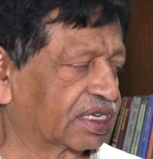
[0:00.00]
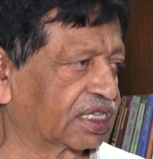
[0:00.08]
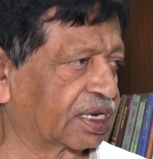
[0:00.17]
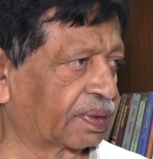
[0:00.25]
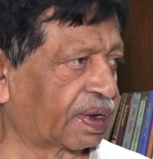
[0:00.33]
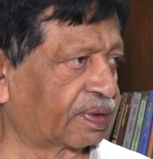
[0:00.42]

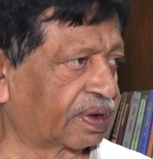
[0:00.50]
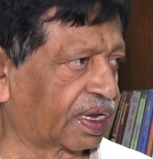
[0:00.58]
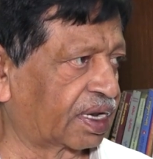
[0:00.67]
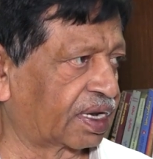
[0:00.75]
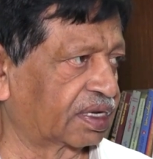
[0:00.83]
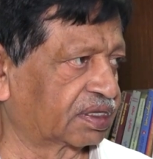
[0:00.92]
చంద్రబాబు
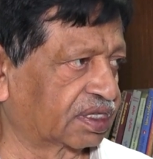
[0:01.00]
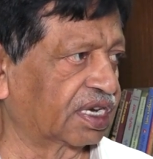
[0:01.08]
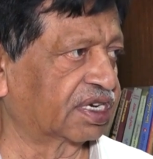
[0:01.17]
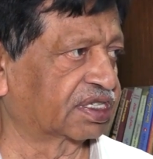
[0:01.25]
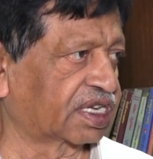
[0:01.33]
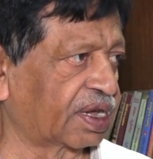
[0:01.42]

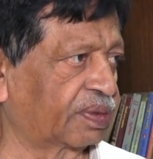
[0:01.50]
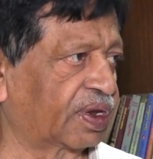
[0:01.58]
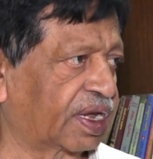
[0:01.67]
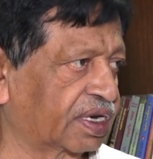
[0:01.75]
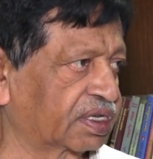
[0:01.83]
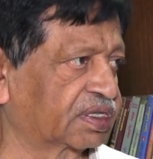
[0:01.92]
స్కిల్
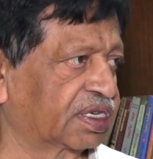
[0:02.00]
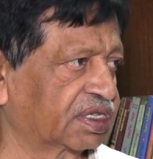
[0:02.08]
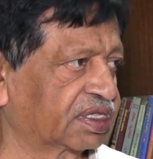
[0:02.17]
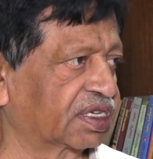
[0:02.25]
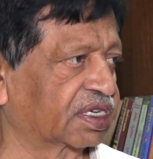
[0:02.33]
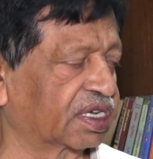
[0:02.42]
స్కామ్లో అరెస్ట్
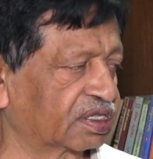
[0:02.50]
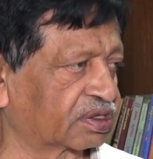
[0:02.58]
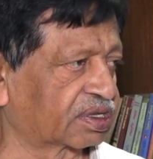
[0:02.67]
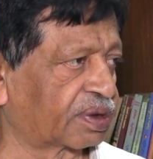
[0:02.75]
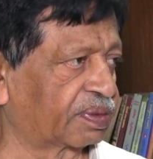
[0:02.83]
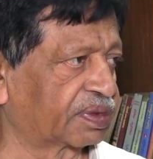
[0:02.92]
చేసిన కేసు
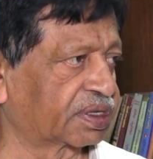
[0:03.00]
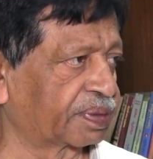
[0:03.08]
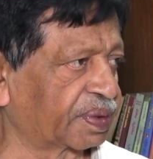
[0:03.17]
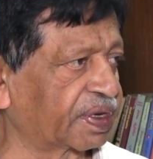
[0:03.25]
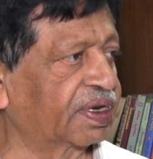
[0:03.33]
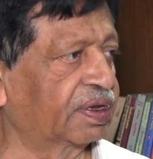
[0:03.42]
సమస్య
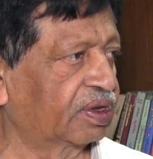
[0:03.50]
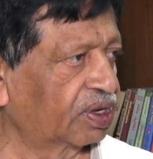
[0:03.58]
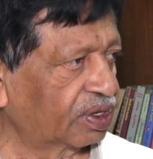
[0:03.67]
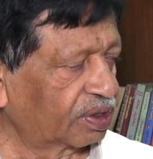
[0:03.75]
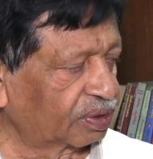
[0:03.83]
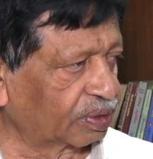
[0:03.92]
పైన
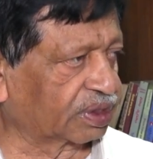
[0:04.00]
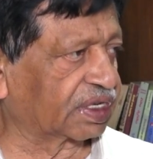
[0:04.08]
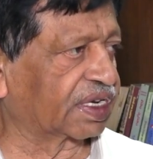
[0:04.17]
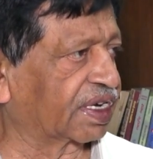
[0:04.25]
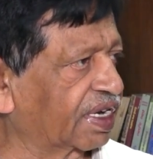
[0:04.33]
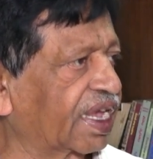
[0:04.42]

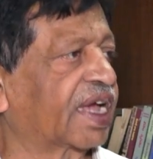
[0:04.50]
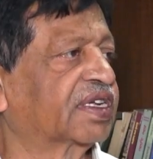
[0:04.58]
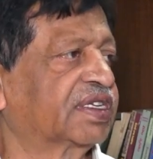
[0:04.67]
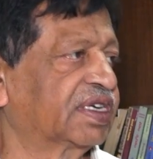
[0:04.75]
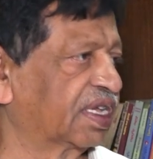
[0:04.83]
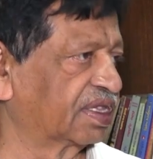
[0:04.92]
వచ్చిన
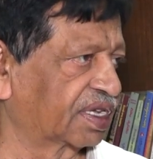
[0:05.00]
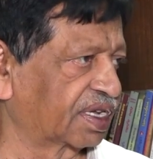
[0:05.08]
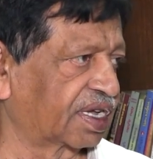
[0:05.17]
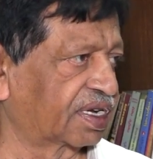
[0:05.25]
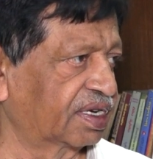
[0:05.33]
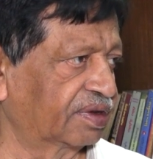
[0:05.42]
రియాక్షన్
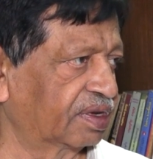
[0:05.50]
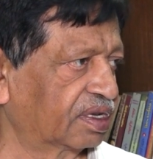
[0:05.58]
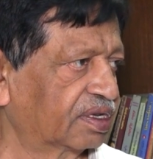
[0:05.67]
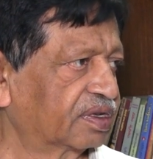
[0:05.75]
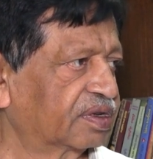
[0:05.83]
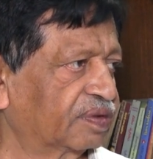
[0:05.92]
అంతేగాని
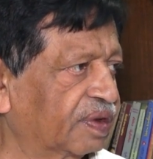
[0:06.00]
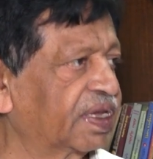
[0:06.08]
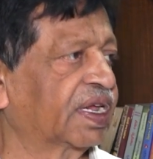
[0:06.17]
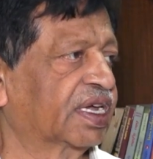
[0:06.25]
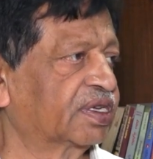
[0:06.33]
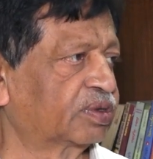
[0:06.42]

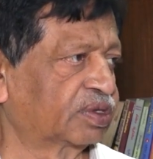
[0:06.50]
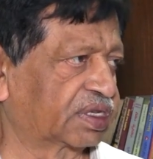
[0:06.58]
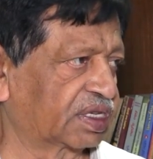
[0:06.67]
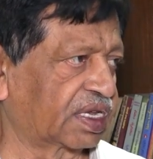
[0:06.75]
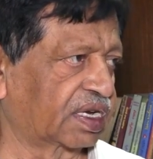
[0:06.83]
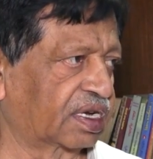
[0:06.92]
వేరేగా
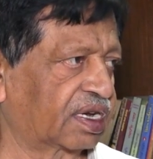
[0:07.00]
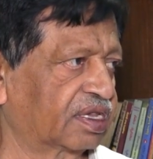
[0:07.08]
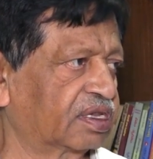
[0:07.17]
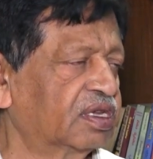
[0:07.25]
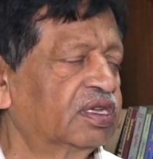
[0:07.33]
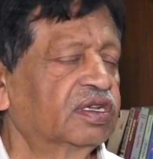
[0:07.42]
చూసేదానికి
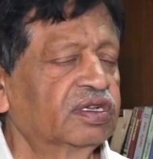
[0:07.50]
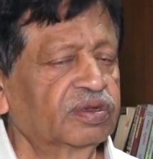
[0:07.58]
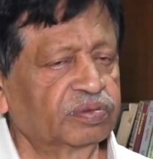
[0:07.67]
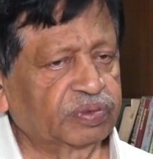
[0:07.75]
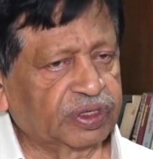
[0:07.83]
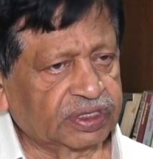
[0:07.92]
లేదు
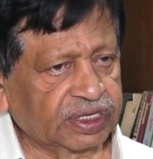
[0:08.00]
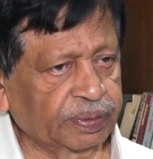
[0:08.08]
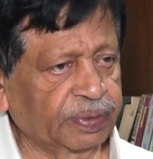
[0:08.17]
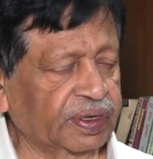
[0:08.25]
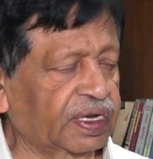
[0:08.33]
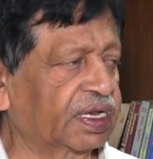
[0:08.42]

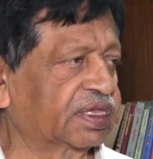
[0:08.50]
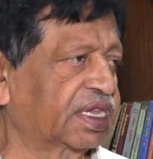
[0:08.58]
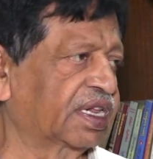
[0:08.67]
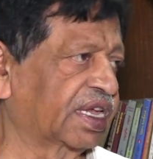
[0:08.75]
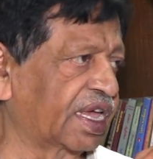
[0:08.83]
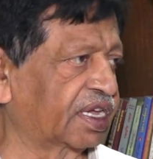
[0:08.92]
బీజేపీ
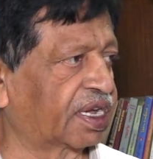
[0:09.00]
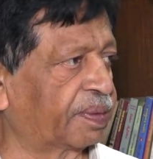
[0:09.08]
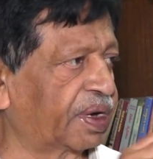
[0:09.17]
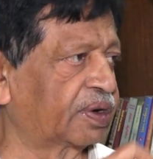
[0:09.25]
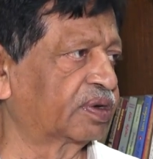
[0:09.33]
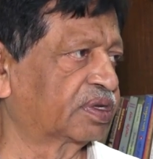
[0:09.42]
అయినప్పటికీ
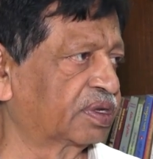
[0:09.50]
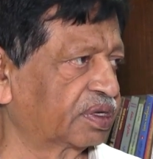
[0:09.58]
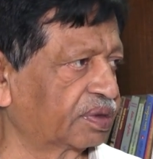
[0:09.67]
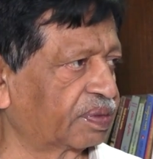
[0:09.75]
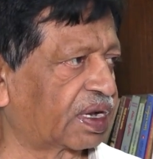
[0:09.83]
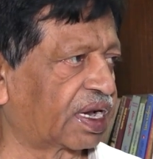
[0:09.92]
హైకమాండ్ వచ్చి
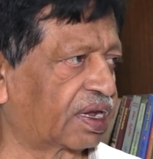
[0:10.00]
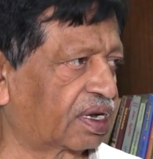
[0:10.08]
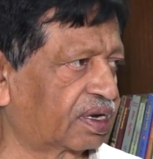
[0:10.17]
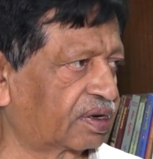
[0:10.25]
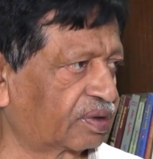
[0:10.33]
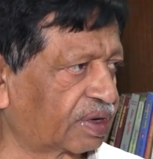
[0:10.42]
మళ్ళా
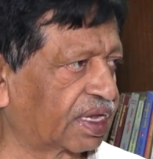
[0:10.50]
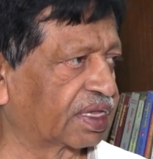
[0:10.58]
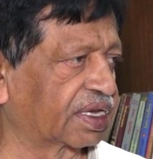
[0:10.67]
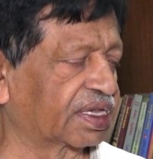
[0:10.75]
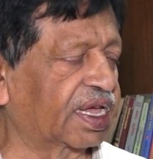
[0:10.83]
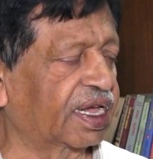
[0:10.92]

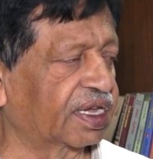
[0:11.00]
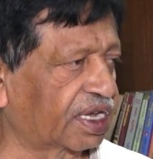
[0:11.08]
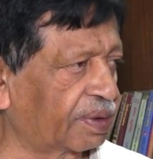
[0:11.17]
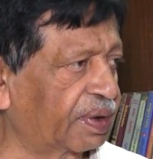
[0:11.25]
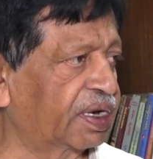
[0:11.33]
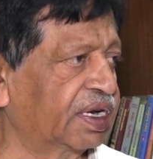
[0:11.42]
ఉండదు కదా
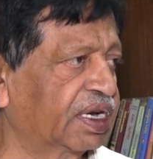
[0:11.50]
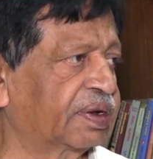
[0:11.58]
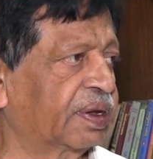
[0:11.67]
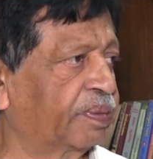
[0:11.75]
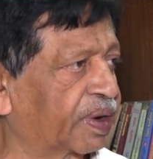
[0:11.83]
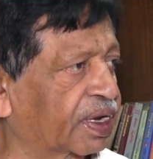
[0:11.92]
హైకమాండ్
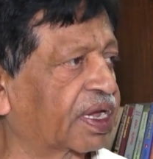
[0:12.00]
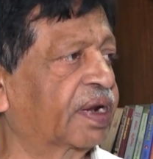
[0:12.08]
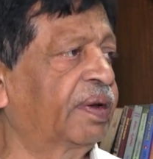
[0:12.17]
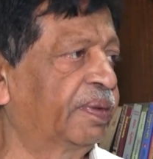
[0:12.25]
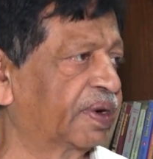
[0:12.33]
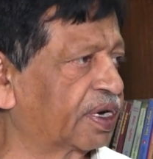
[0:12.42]
నిర్ణయం
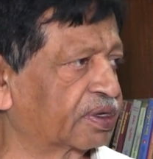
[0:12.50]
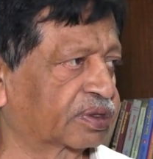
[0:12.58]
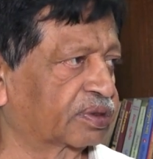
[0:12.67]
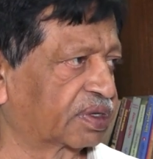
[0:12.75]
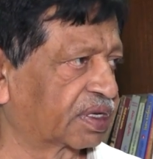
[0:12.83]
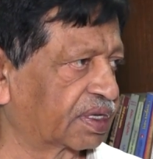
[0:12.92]
ప్రకారం
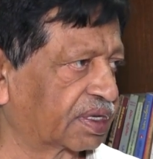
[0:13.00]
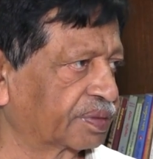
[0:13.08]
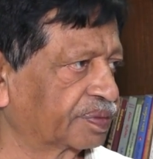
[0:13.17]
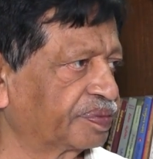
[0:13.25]
నడుచుకుంటుంది